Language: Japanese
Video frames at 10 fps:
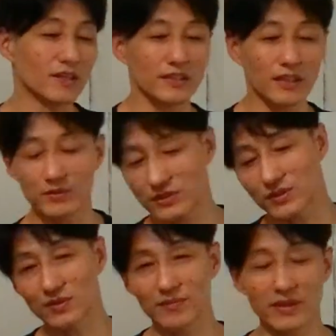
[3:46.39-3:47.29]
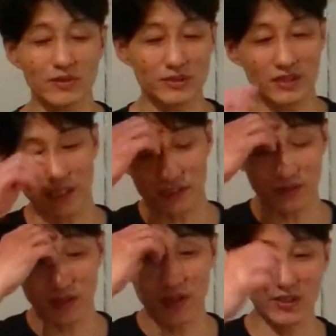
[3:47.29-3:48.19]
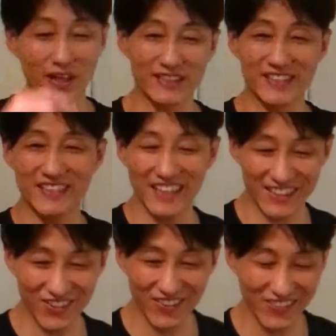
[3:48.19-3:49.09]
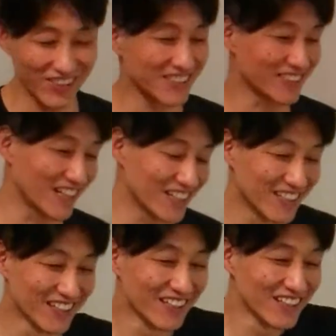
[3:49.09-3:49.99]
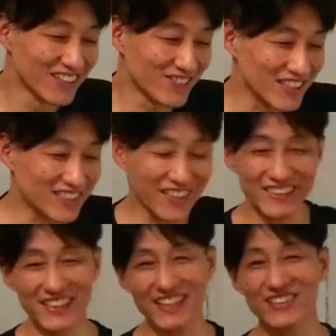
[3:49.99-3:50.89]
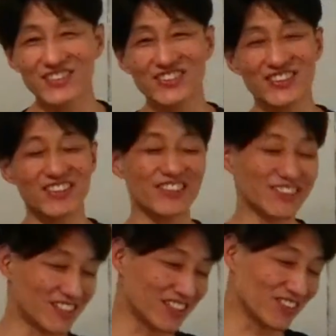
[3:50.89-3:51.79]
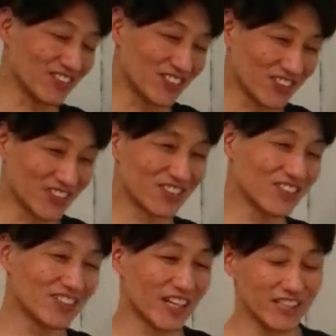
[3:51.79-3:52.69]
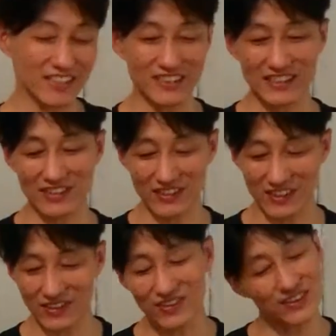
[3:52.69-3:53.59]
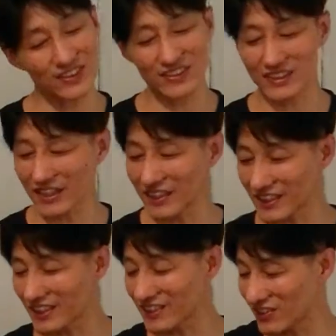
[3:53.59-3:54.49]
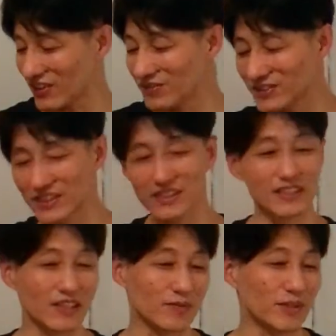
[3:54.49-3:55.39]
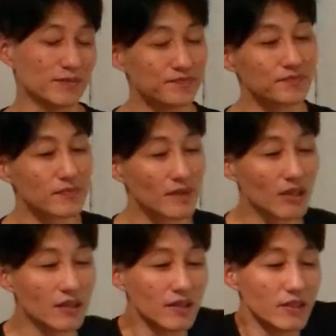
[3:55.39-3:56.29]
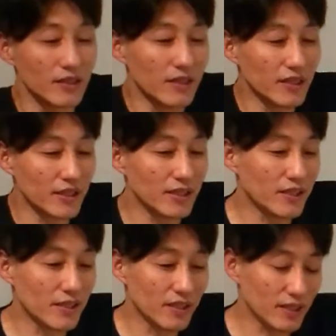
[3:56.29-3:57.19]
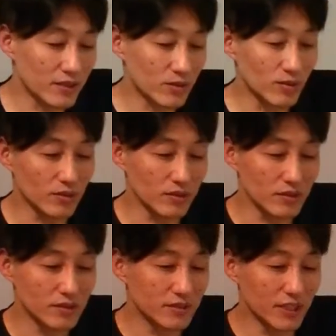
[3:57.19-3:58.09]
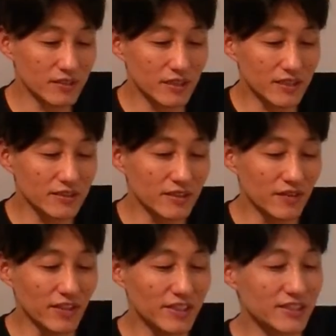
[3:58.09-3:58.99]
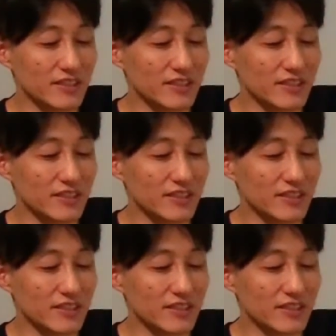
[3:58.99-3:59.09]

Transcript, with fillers: 多分ちょっと面倒くさいんでそんなことはしないと思いますが、まあ、せいぜい録音あのこれを ライン に突っ込んで録音するぐらいかなと思うんですけども、えー、っとクリックがついてます。